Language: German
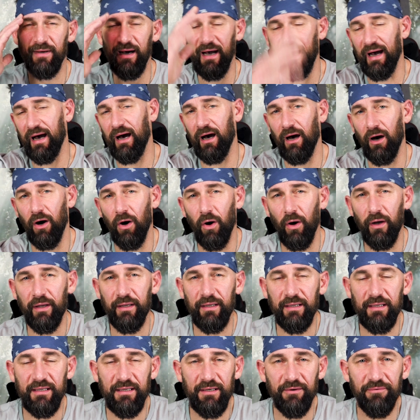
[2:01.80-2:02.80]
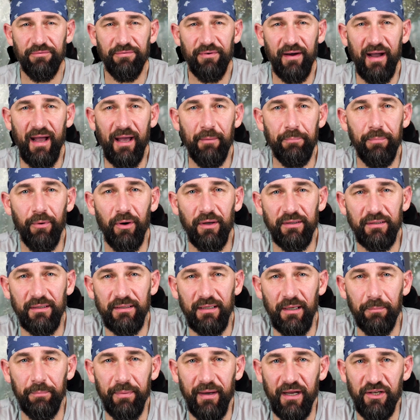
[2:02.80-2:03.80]
Ahoi, ihr Freibeuter
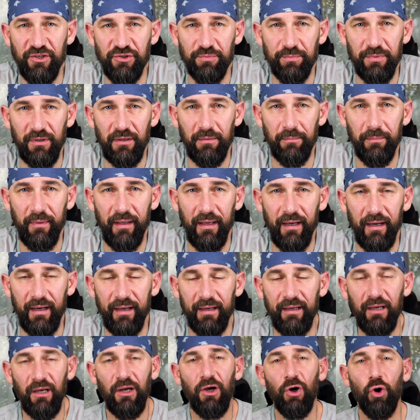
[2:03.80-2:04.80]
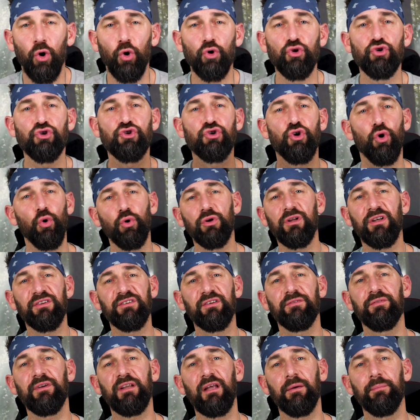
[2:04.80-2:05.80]
der Brettspielmeere. Und schön,
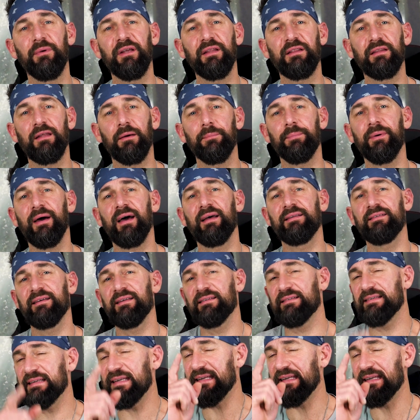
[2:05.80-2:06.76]
dass ihr wieder mit dabei seid,